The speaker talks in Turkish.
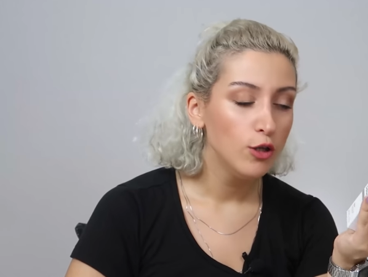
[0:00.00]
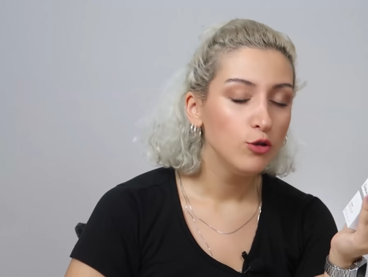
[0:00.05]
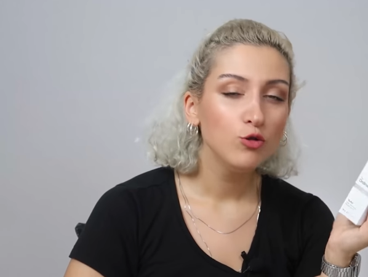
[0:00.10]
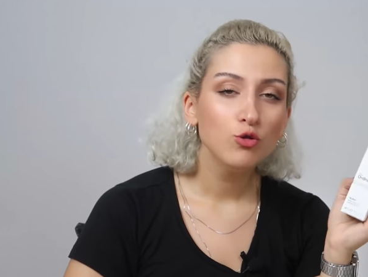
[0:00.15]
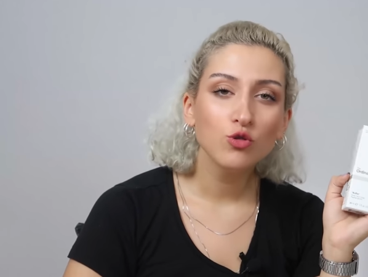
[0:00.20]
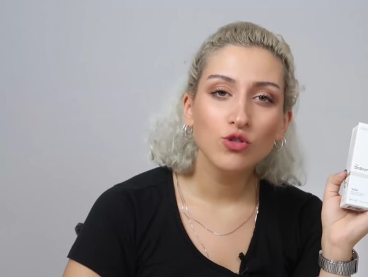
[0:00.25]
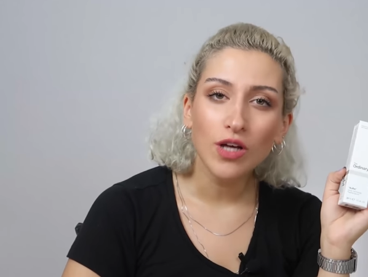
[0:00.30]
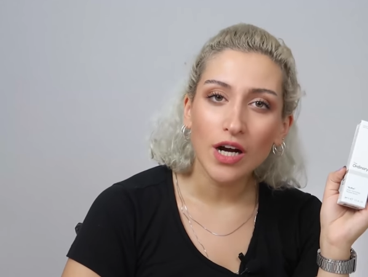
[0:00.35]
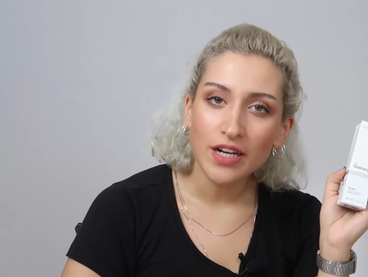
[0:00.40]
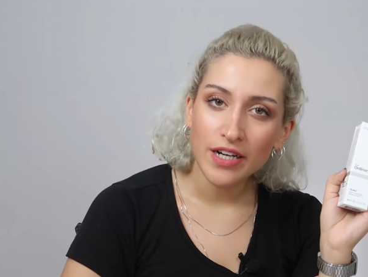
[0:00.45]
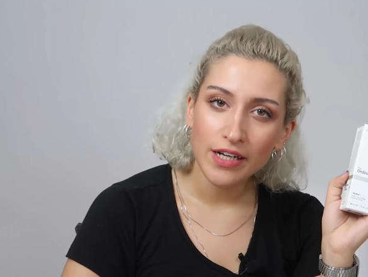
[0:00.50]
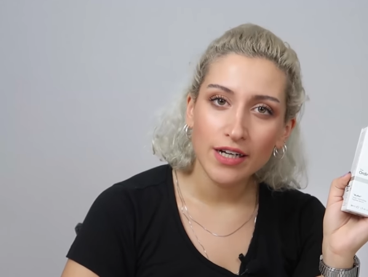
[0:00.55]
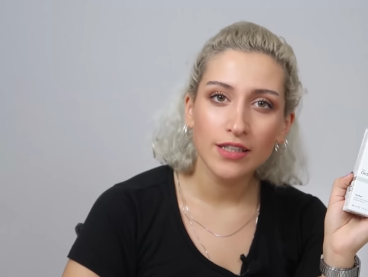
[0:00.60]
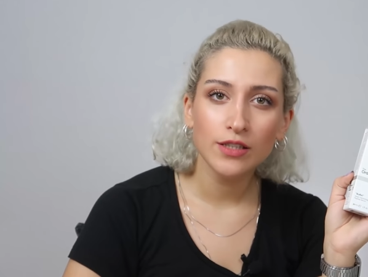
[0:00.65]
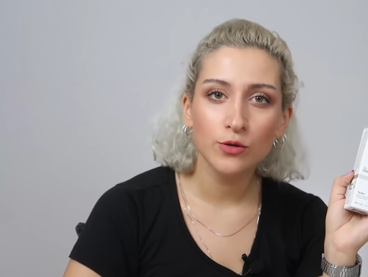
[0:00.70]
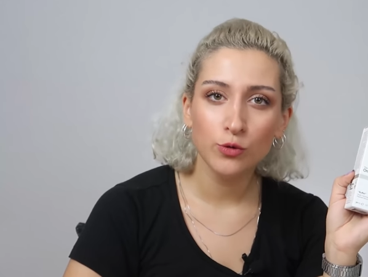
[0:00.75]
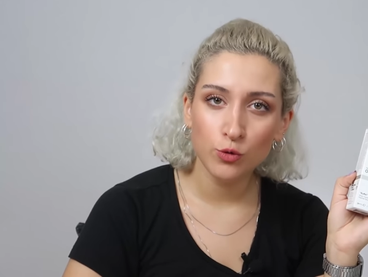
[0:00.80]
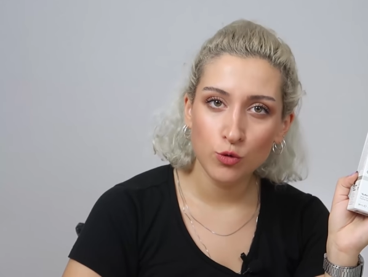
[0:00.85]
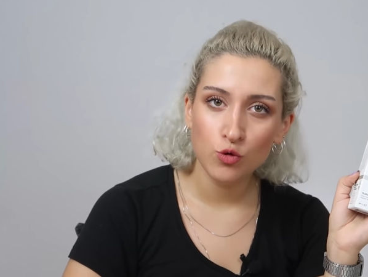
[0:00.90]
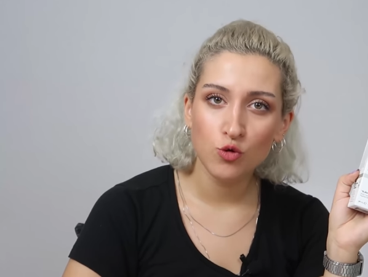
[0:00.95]
Şunlar ne
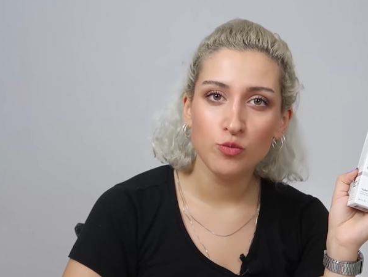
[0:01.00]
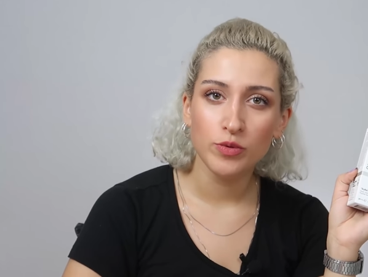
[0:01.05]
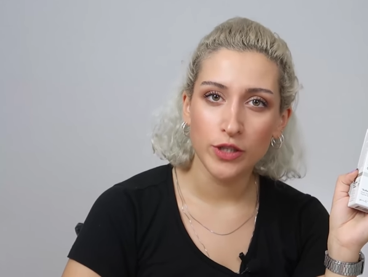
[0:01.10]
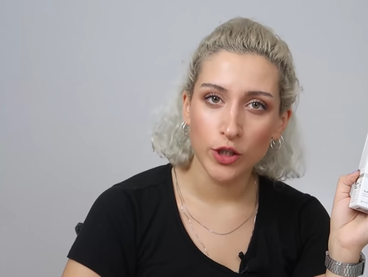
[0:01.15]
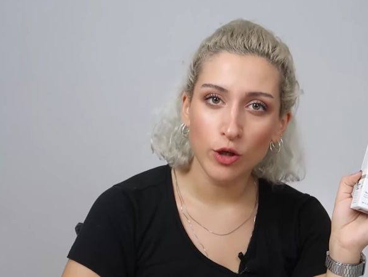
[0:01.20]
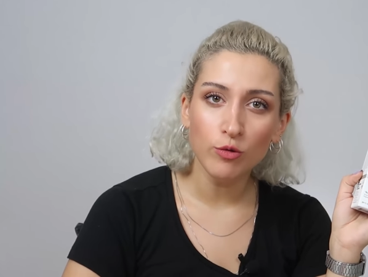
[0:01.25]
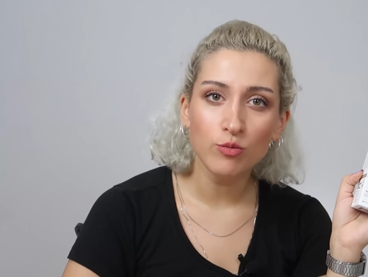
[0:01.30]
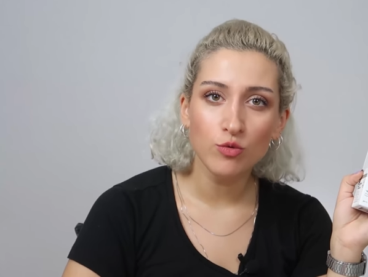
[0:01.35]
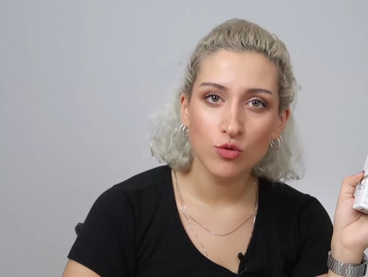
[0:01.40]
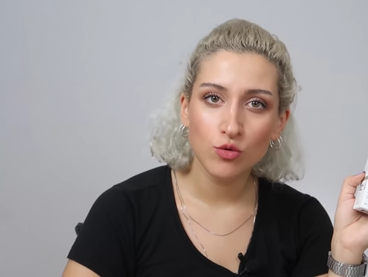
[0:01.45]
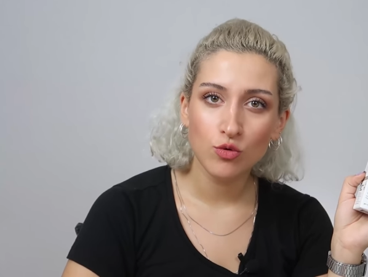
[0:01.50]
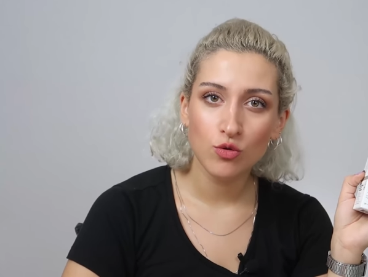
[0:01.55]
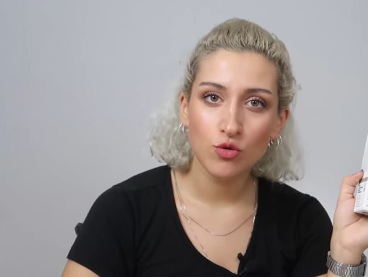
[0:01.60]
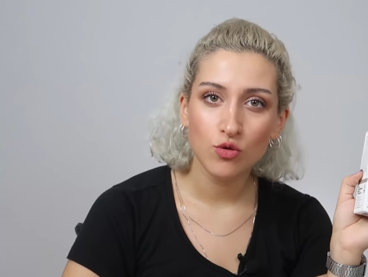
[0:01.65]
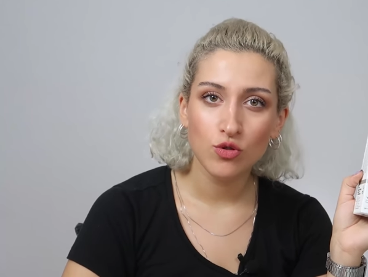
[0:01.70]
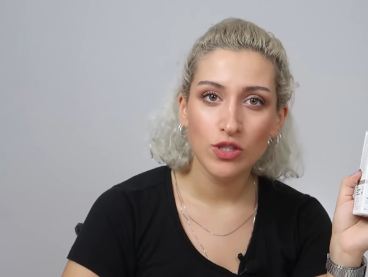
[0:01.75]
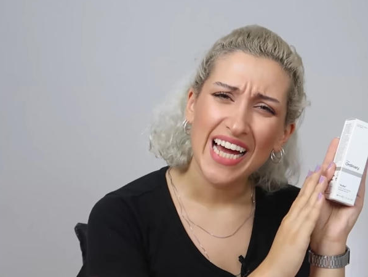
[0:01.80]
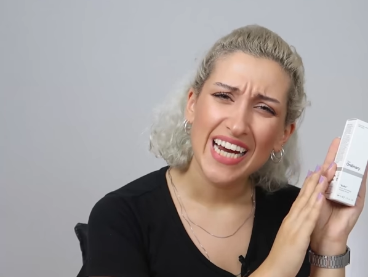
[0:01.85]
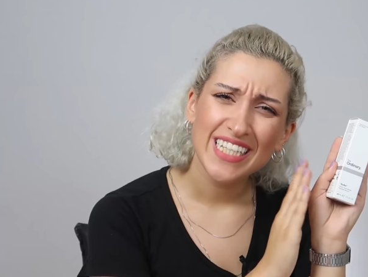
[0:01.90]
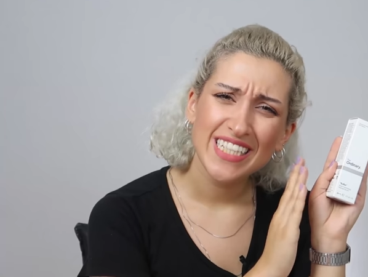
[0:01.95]
kadar ucuz biliyor
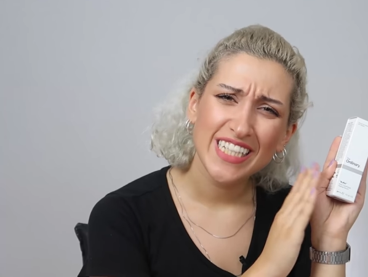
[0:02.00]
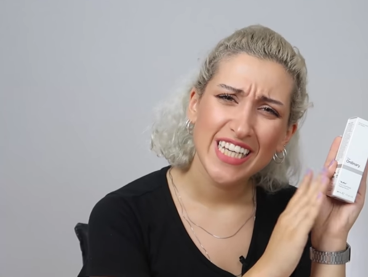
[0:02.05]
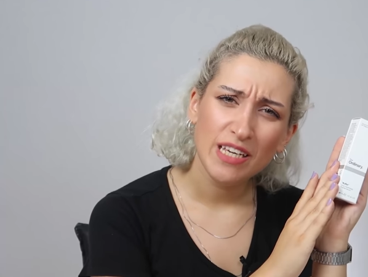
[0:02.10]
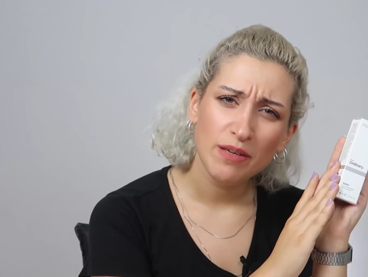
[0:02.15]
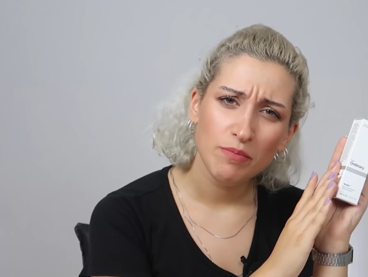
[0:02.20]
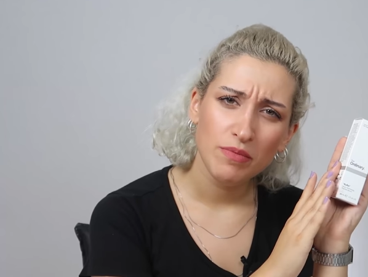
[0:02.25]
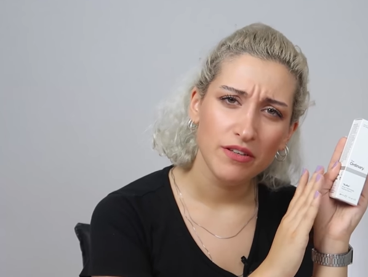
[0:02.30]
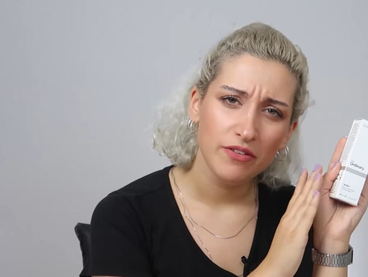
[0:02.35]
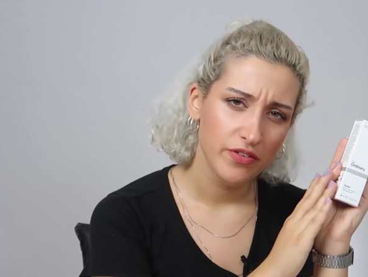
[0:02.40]
musunuz? Gerçek